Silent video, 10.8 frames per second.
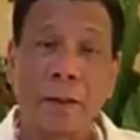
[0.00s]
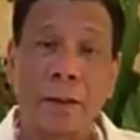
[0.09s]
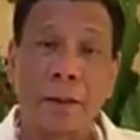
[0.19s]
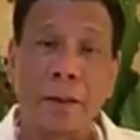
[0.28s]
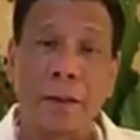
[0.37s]

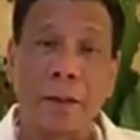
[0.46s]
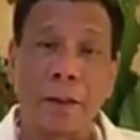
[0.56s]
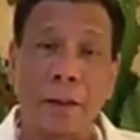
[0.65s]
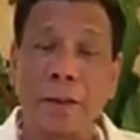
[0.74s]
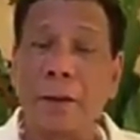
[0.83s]
Uh, ah,
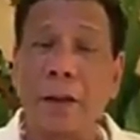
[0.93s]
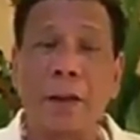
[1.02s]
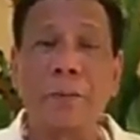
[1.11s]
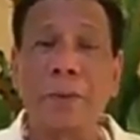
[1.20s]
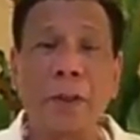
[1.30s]
alam,
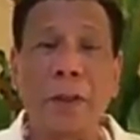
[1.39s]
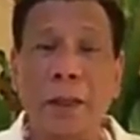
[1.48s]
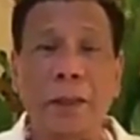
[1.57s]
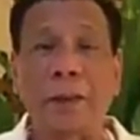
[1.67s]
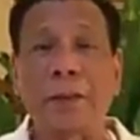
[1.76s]
alam ng
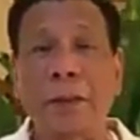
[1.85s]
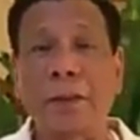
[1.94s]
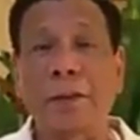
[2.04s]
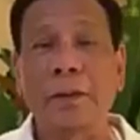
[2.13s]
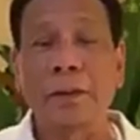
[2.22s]
lahat
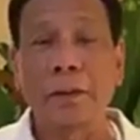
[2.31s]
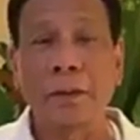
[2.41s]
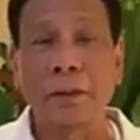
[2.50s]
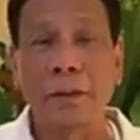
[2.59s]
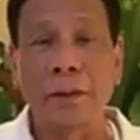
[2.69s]
yan
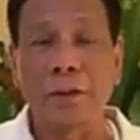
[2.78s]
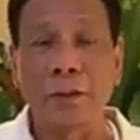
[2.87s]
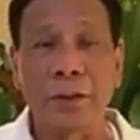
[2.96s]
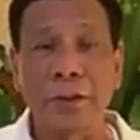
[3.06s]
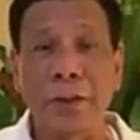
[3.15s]
na
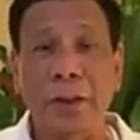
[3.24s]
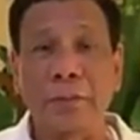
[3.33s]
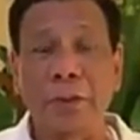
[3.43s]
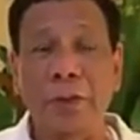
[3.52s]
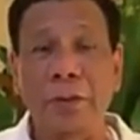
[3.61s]
yun ang
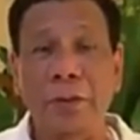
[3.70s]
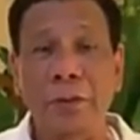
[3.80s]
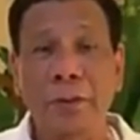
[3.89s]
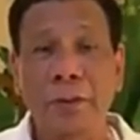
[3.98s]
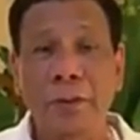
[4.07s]
sinabi ko.
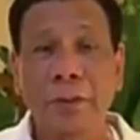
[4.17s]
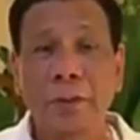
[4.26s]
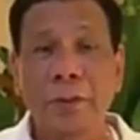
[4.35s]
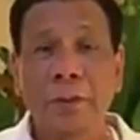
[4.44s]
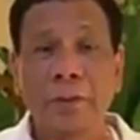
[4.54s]

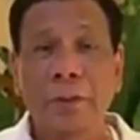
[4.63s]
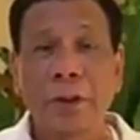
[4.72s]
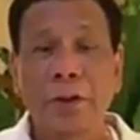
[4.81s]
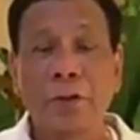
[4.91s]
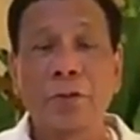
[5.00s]

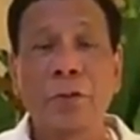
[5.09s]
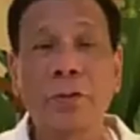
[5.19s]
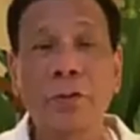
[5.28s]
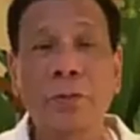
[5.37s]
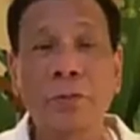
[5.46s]
Yung
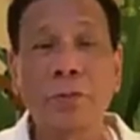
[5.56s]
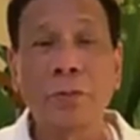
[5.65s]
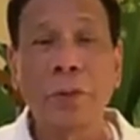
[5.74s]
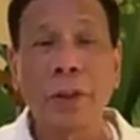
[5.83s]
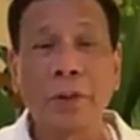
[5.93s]

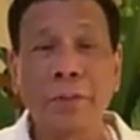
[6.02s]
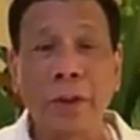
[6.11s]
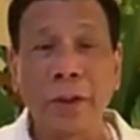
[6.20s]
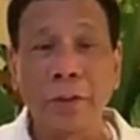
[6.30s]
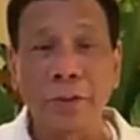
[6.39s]
mga
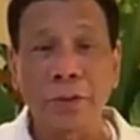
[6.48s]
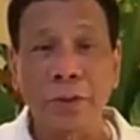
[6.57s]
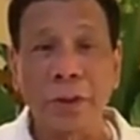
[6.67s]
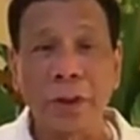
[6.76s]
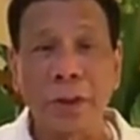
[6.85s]

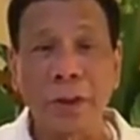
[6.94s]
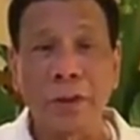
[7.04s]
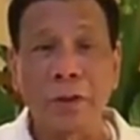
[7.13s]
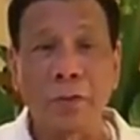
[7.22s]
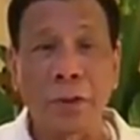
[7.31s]
mayors
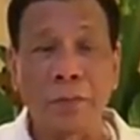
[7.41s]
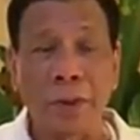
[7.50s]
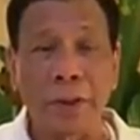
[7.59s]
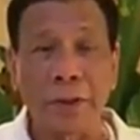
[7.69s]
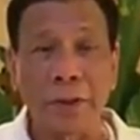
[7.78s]
na
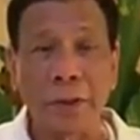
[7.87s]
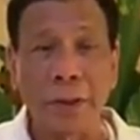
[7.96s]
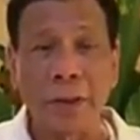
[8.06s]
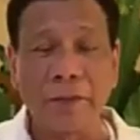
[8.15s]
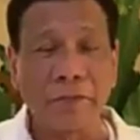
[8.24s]
lumabas,
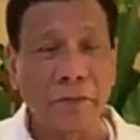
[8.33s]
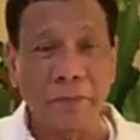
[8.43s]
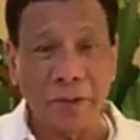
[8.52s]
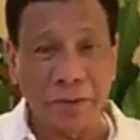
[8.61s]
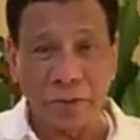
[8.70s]
I never
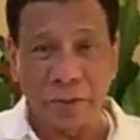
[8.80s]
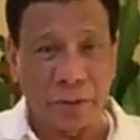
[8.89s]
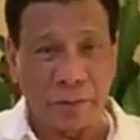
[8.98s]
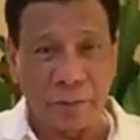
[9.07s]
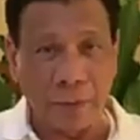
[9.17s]

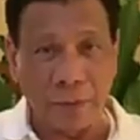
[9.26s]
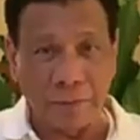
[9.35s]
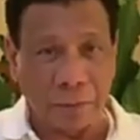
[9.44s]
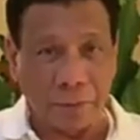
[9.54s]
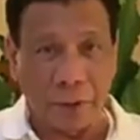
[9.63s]
mentioned them
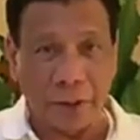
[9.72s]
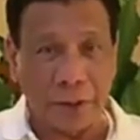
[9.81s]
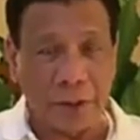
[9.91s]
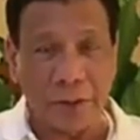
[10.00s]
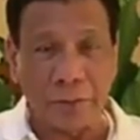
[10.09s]
in
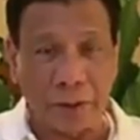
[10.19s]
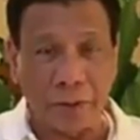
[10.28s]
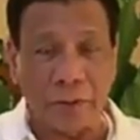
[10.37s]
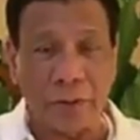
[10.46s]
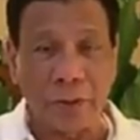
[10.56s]
public, just the
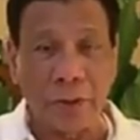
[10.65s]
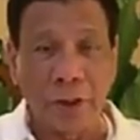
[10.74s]
mayors.